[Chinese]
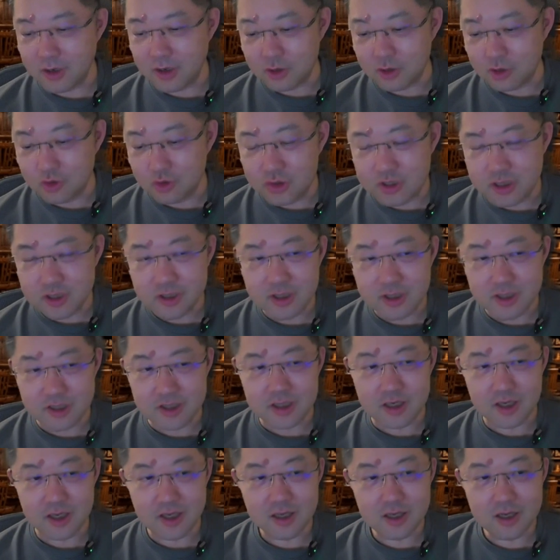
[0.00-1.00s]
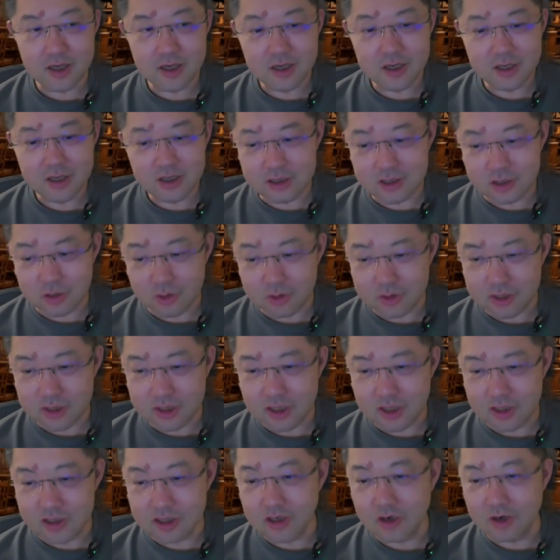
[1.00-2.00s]
中兴这些手机
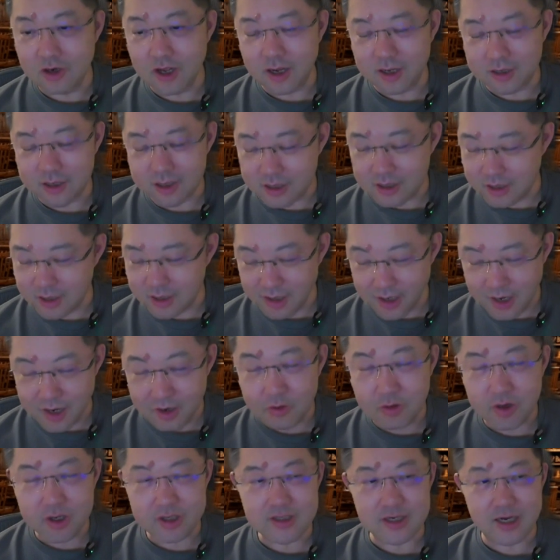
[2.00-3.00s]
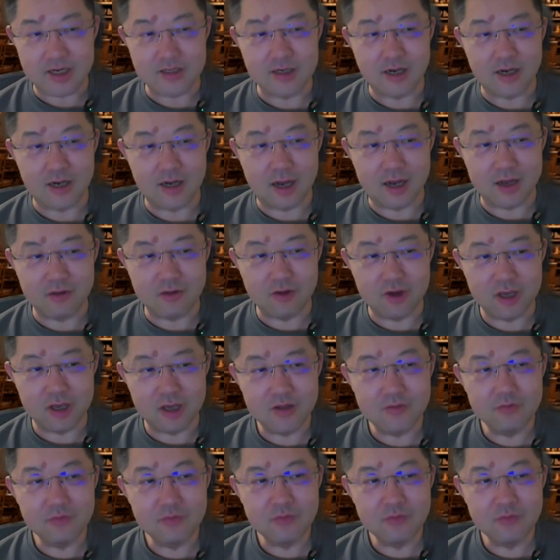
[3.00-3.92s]
的销量已然会下降啊，因为